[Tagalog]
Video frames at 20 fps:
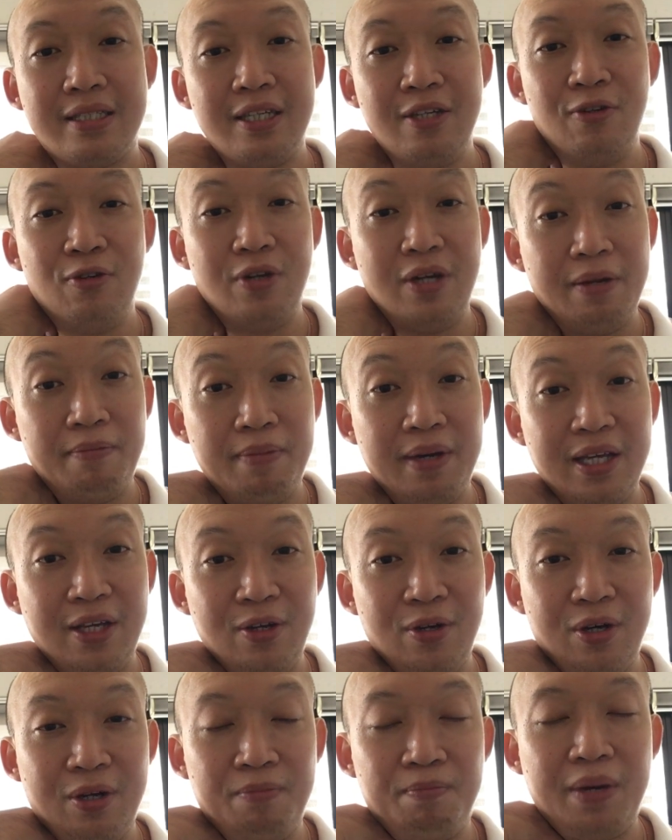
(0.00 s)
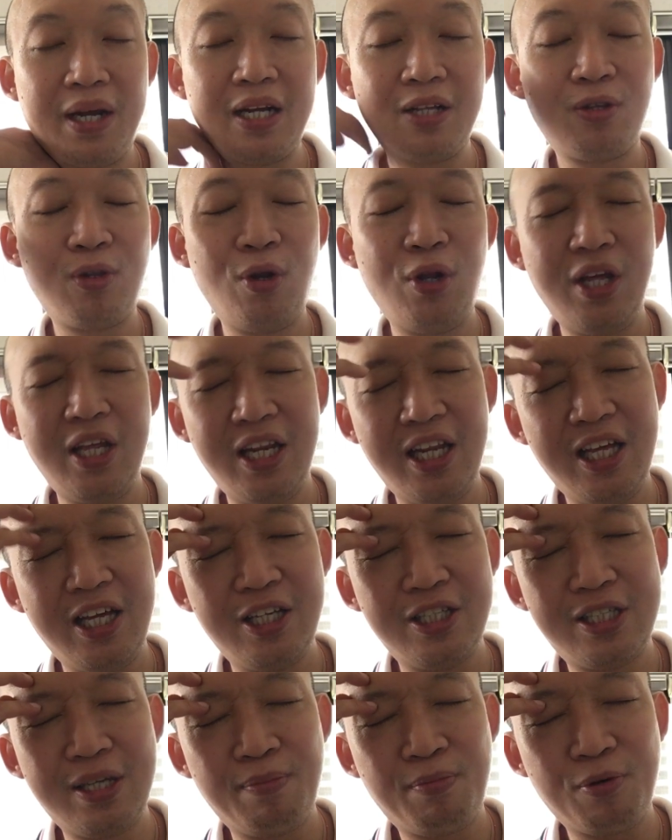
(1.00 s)
Sino na ba yon? Parang tuloy
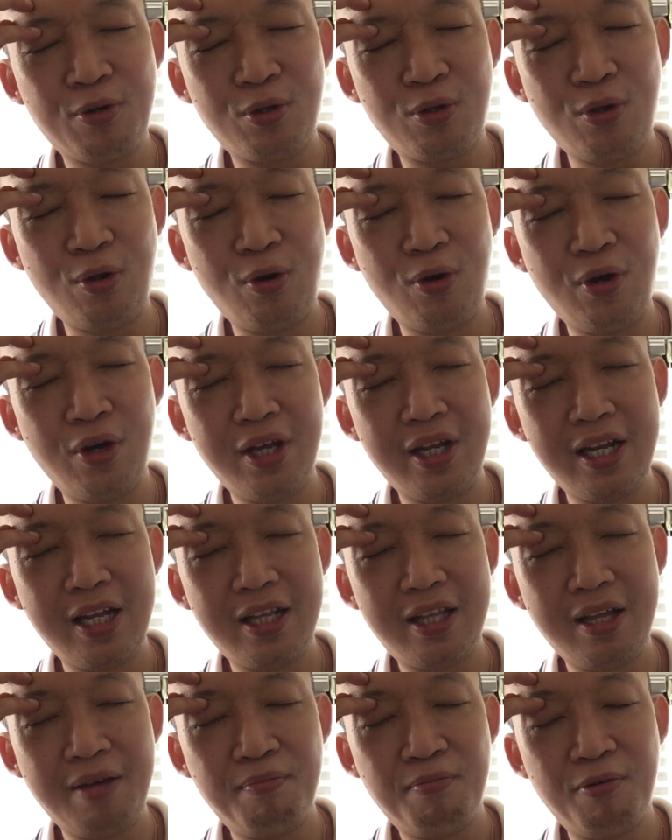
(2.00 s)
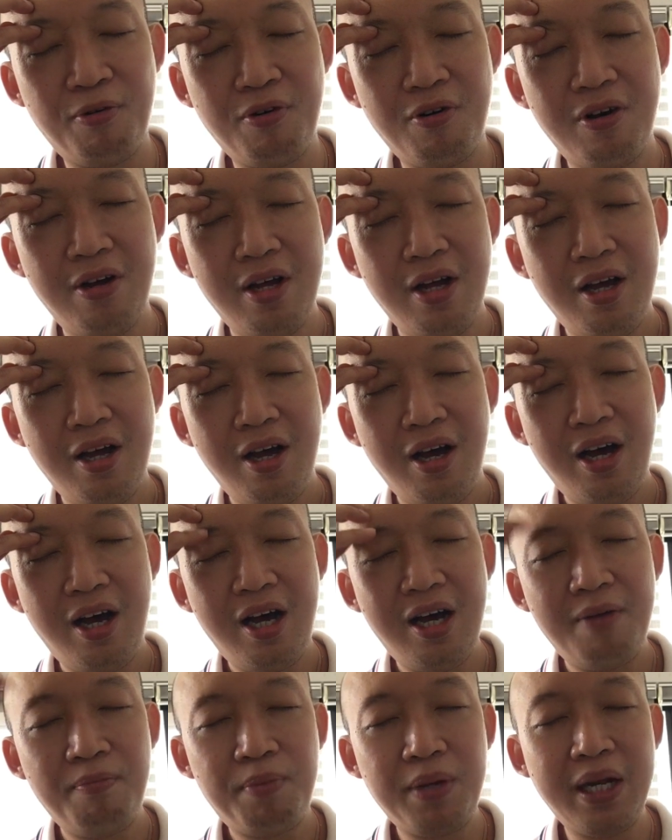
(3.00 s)
iniisip ko tuloy na tipong
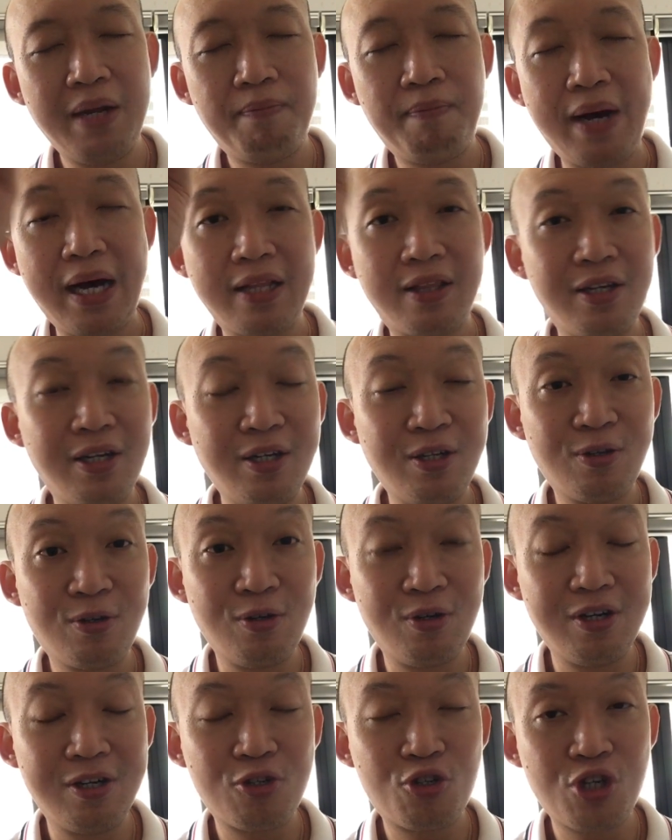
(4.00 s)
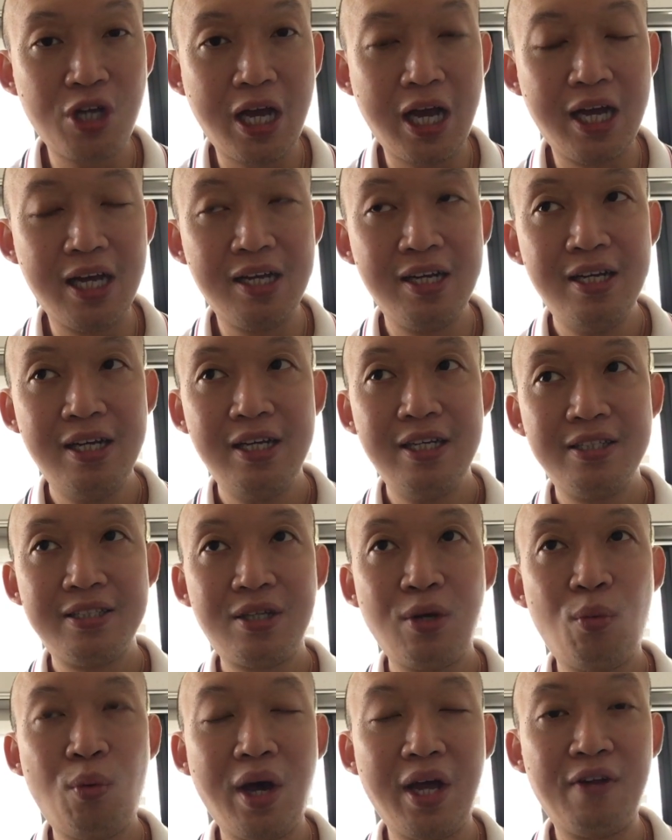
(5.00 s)
ah, pinapattern ko na siya
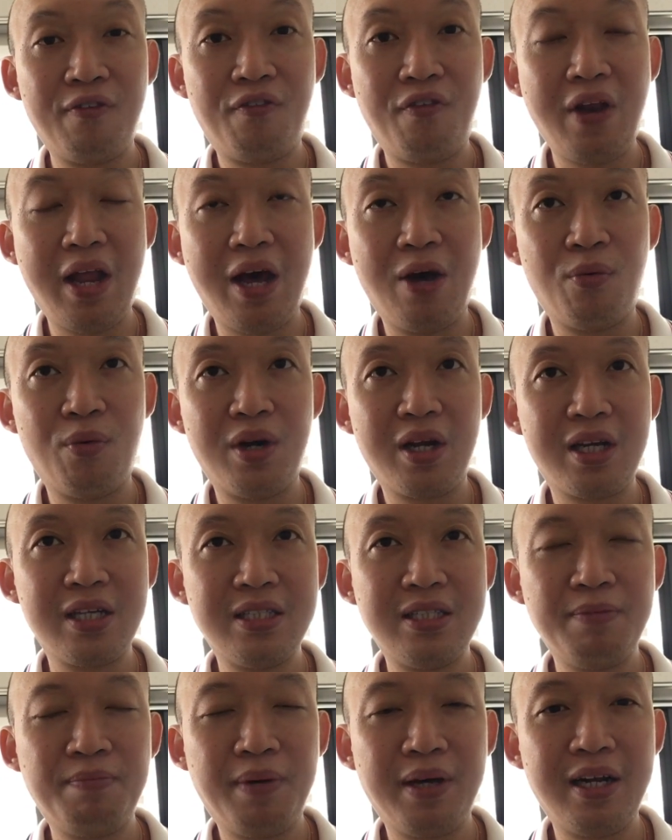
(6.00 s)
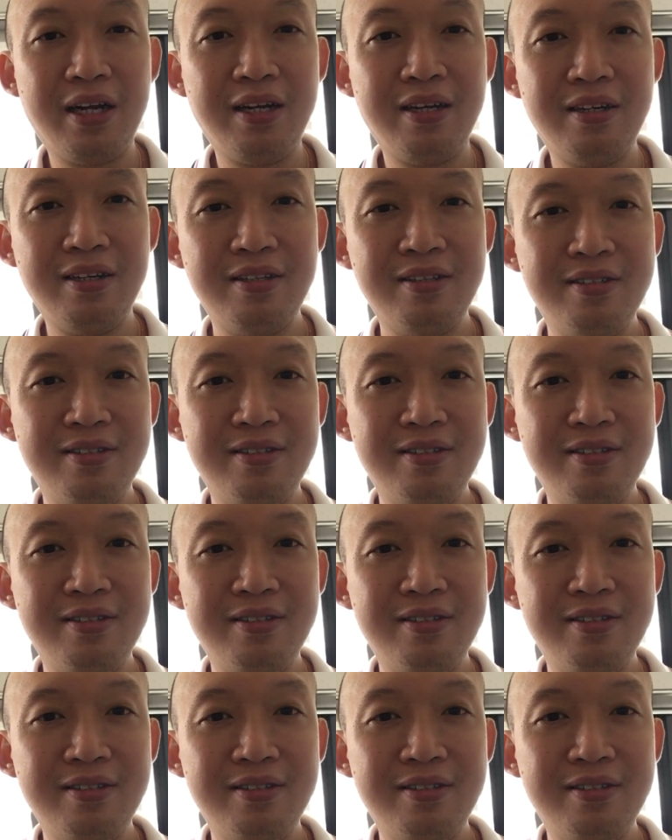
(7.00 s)
sa wildflower kasi parang